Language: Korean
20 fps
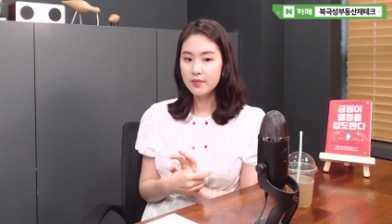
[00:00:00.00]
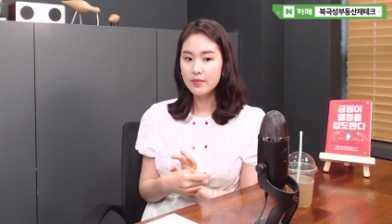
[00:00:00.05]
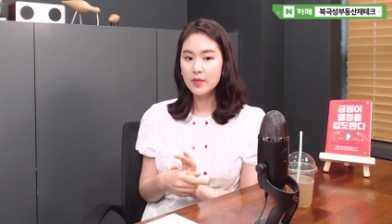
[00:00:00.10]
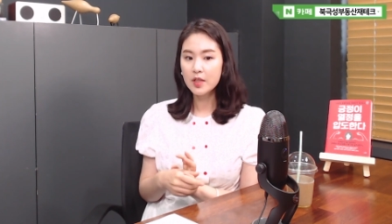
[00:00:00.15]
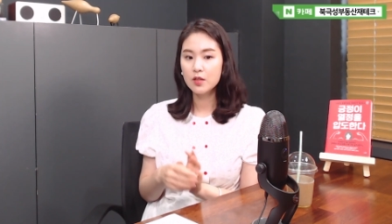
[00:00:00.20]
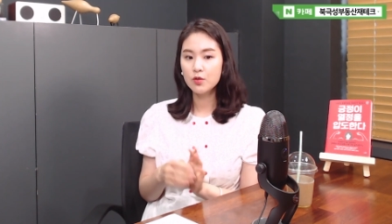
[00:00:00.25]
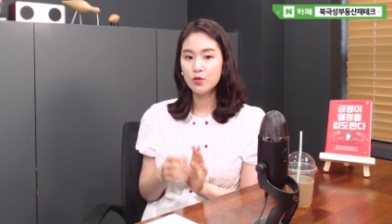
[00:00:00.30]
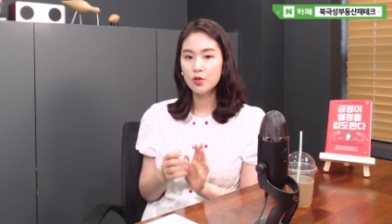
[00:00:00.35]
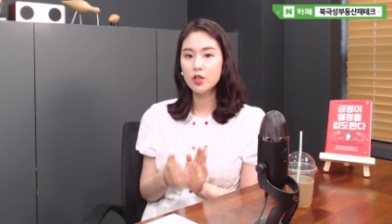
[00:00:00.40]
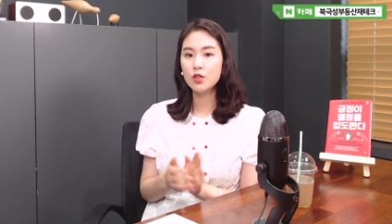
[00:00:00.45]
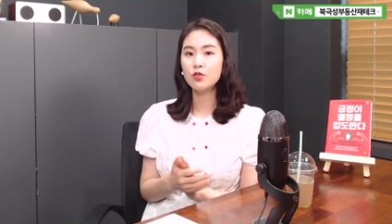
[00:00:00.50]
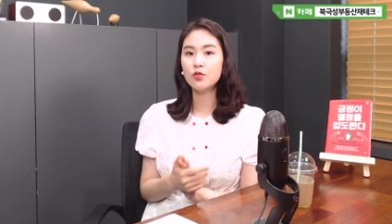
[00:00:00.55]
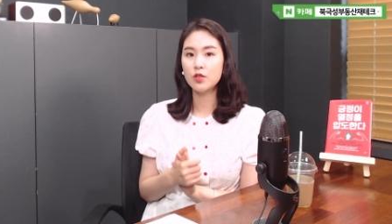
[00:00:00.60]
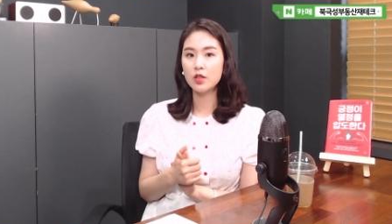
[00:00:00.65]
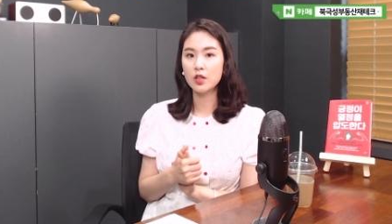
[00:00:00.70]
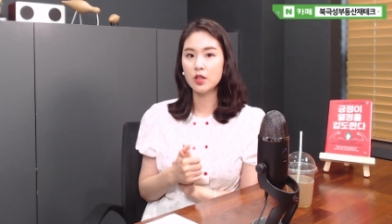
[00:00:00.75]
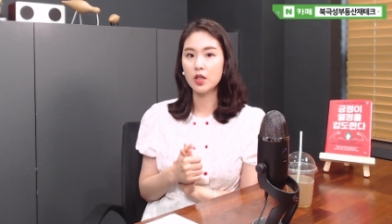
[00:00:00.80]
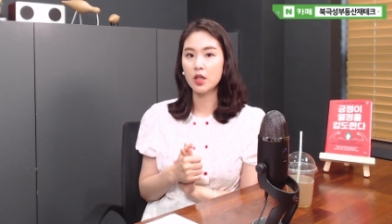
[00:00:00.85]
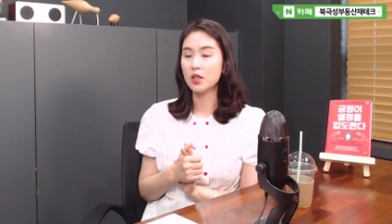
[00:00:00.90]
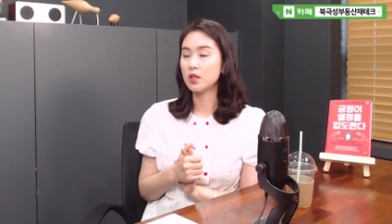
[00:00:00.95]

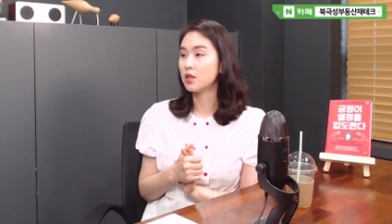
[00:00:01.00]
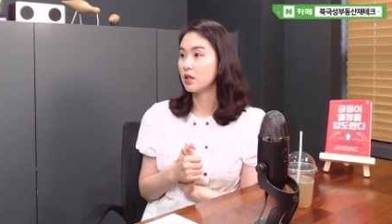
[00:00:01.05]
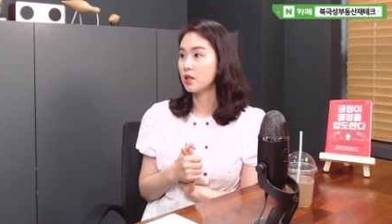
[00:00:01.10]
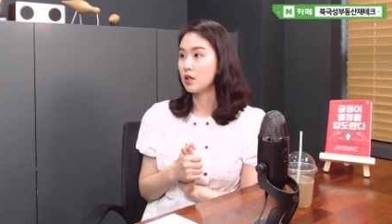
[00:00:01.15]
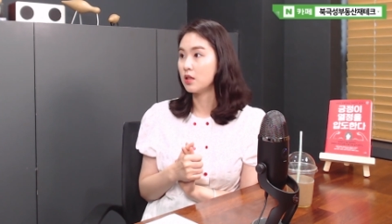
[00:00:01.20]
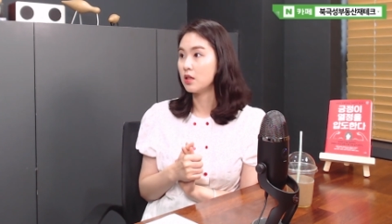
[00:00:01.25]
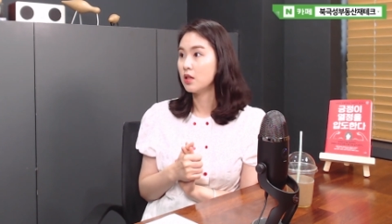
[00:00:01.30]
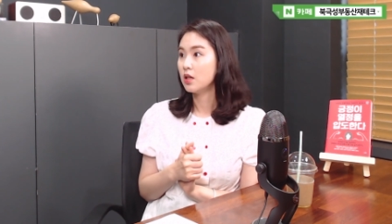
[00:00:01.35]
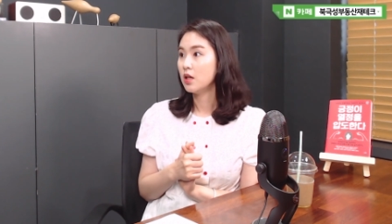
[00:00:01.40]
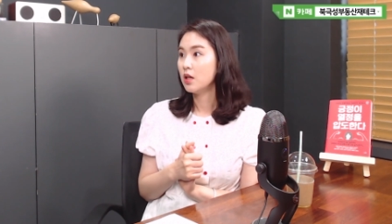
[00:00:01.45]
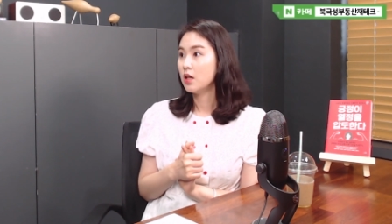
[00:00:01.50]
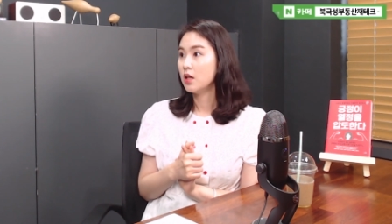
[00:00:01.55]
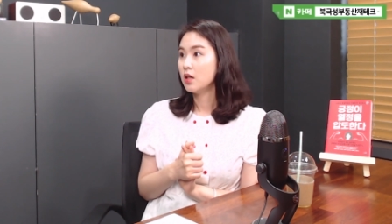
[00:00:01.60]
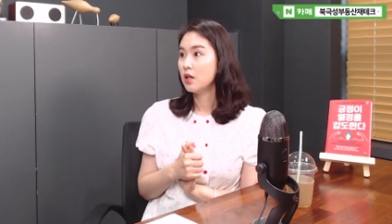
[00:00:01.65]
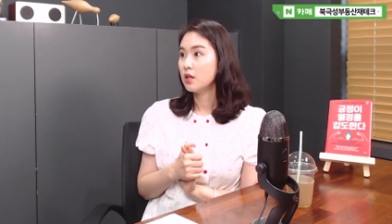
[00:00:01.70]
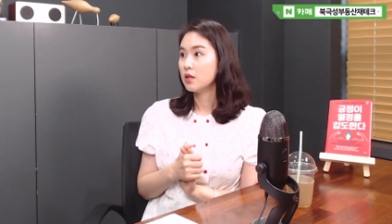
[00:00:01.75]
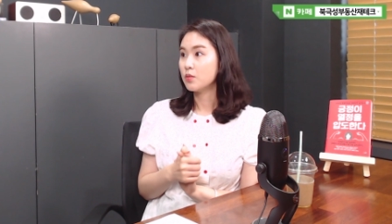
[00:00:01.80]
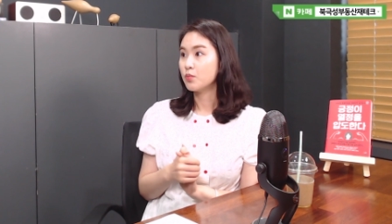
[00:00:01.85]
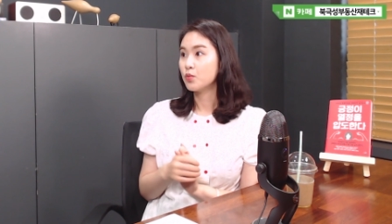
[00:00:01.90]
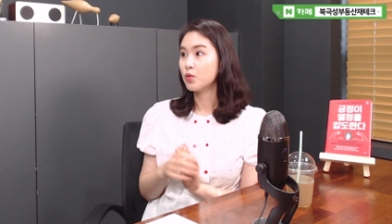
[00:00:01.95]
수익률이 굉장히
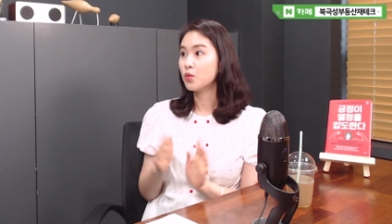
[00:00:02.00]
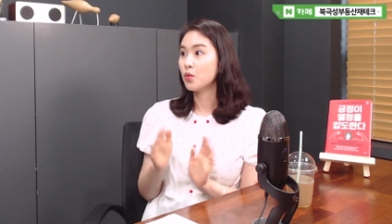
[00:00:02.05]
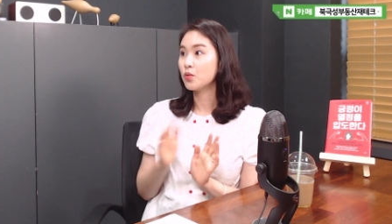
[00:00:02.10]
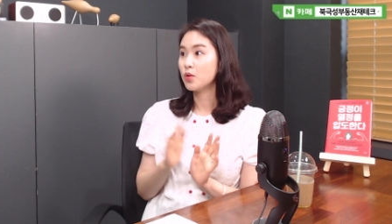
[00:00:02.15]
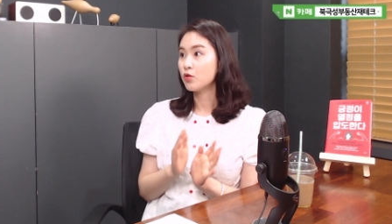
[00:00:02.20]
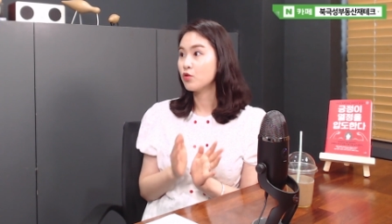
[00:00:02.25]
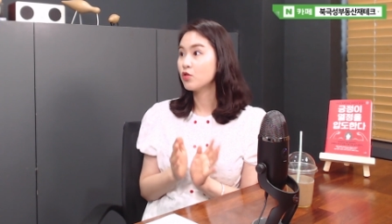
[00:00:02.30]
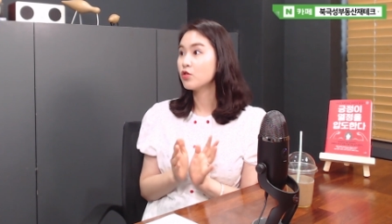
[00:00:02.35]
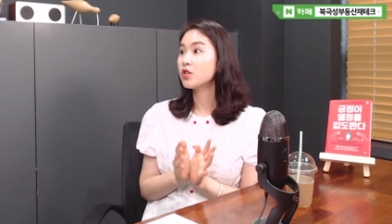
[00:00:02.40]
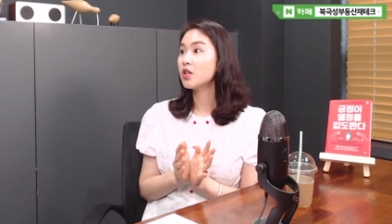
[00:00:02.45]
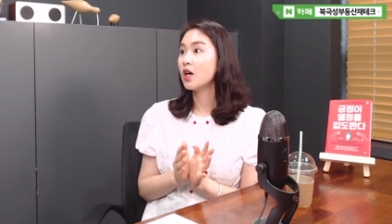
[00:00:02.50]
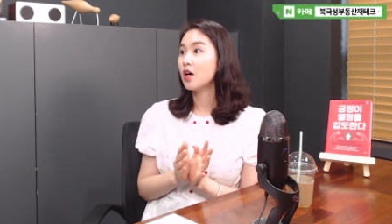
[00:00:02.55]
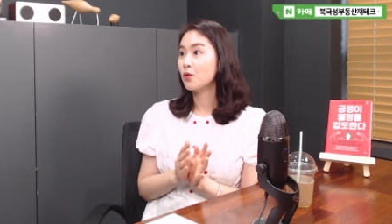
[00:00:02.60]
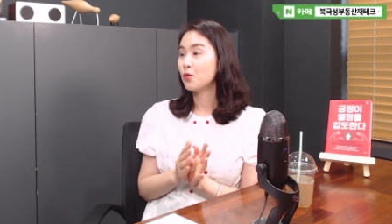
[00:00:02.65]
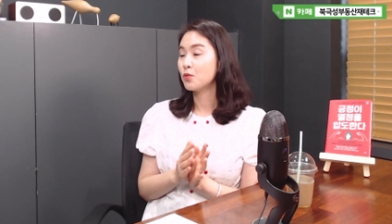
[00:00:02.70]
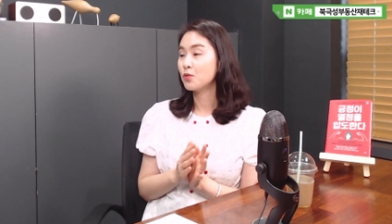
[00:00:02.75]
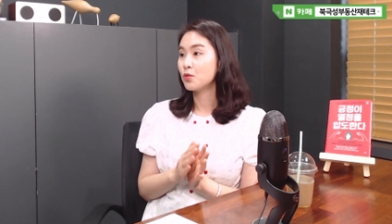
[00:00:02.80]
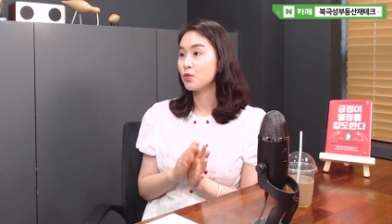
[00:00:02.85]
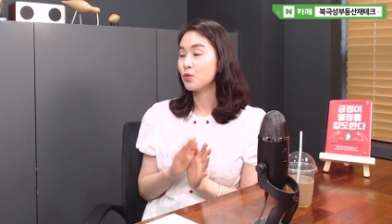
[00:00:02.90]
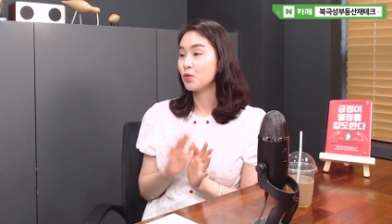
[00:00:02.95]
이제 부동산
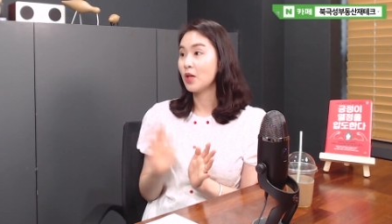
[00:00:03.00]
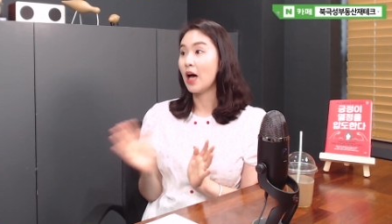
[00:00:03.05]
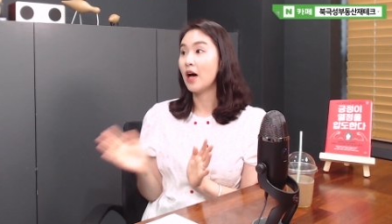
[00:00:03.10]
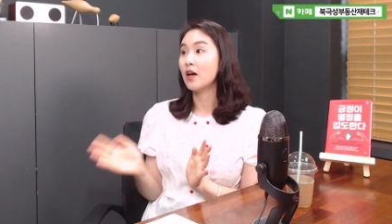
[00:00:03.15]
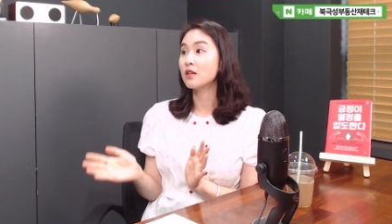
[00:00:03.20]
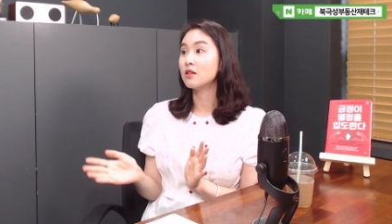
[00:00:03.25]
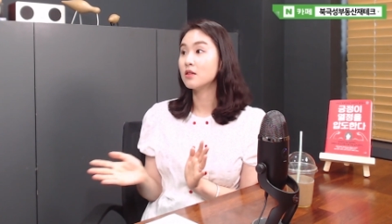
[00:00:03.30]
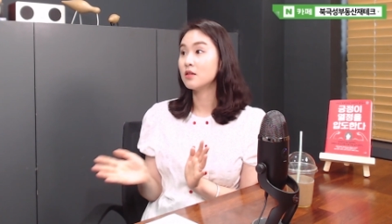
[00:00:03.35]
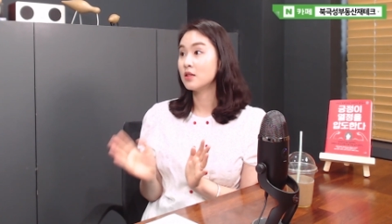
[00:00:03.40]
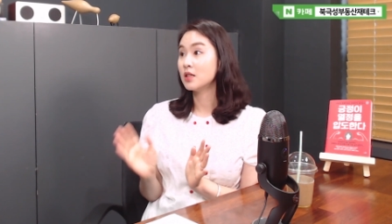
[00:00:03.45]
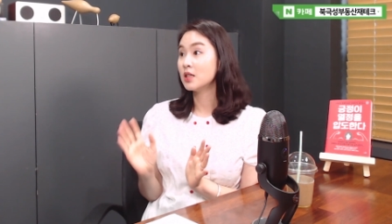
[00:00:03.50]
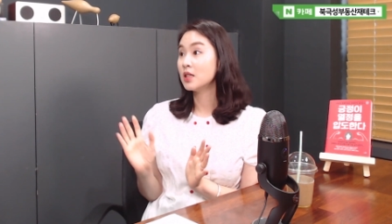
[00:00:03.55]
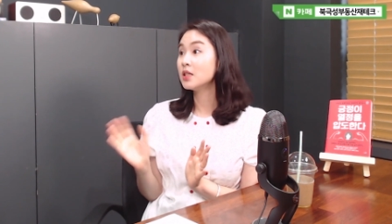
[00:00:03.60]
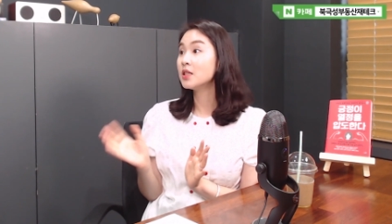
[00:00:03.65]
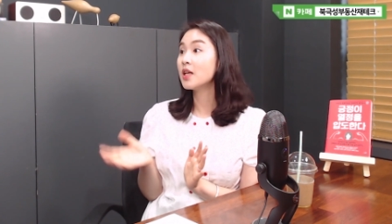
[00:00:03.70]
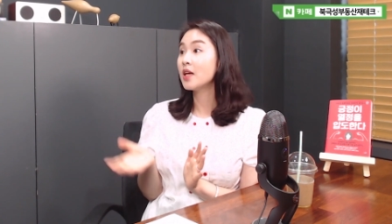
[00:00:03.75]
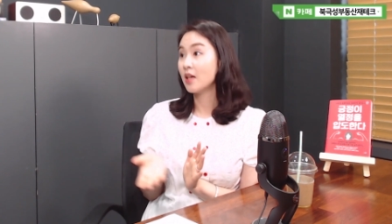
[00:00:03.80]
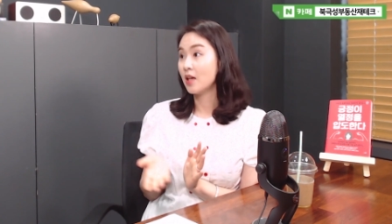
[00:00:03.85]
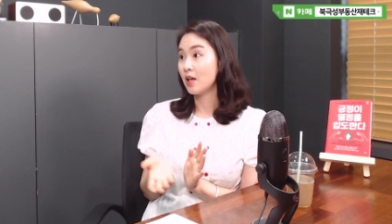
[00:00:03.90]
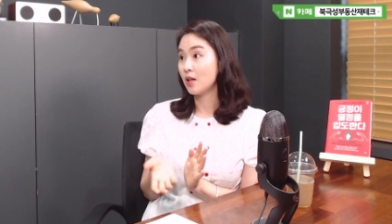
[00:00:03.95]
투자하고는 또 다른
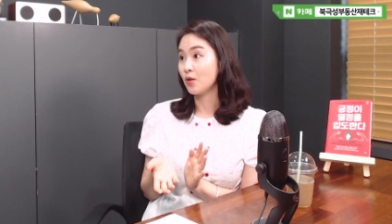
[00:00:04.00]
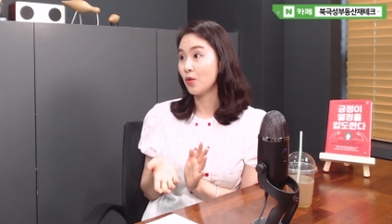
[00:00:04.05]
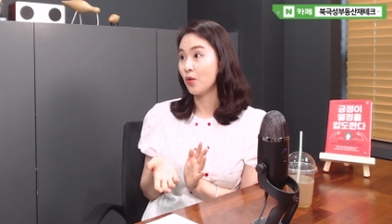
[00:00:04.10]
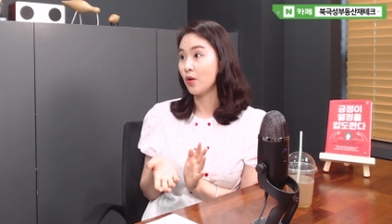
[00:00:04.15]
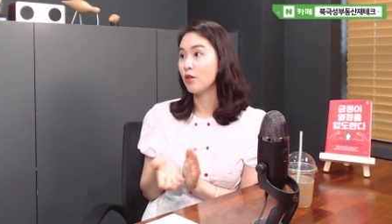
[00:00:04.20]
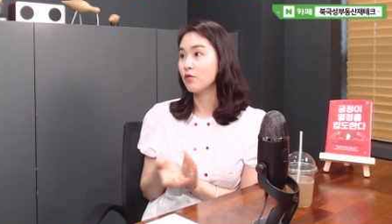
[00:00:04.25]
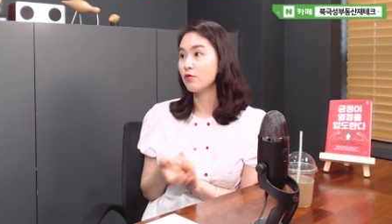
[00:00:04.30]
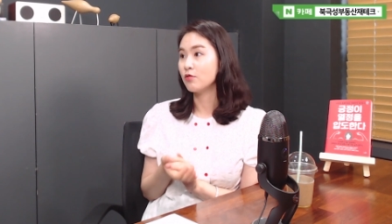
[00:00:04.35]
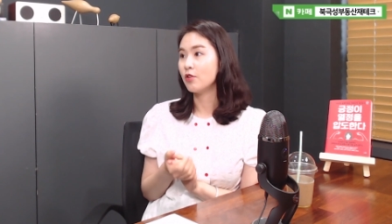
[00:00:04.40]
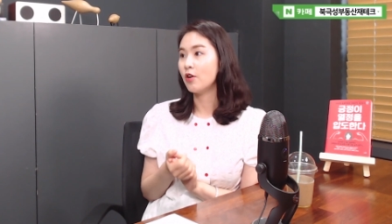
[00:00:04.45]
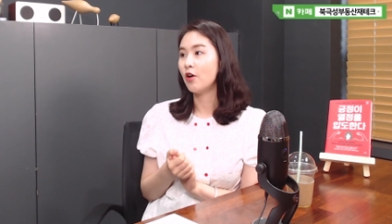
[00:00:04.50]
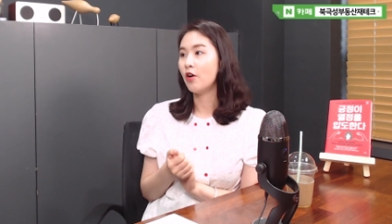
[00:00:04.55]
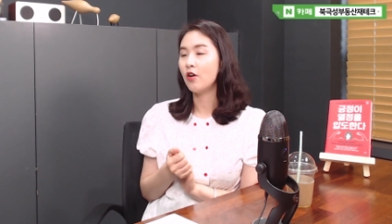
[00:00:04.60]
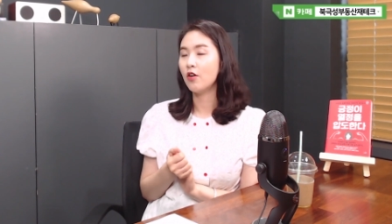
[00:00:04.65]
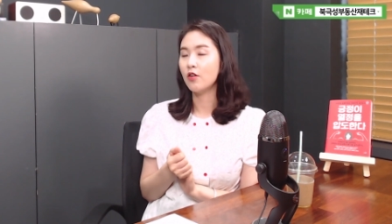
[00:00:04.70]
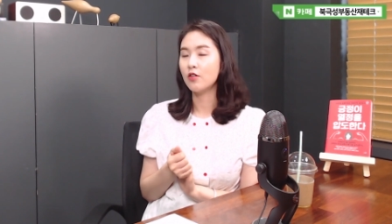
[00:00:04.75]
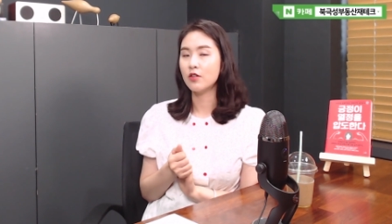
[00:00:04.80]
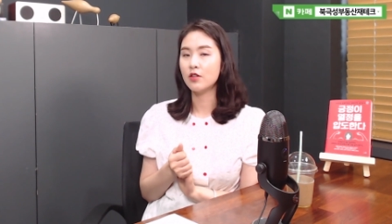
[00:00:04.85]
신세계더라고요.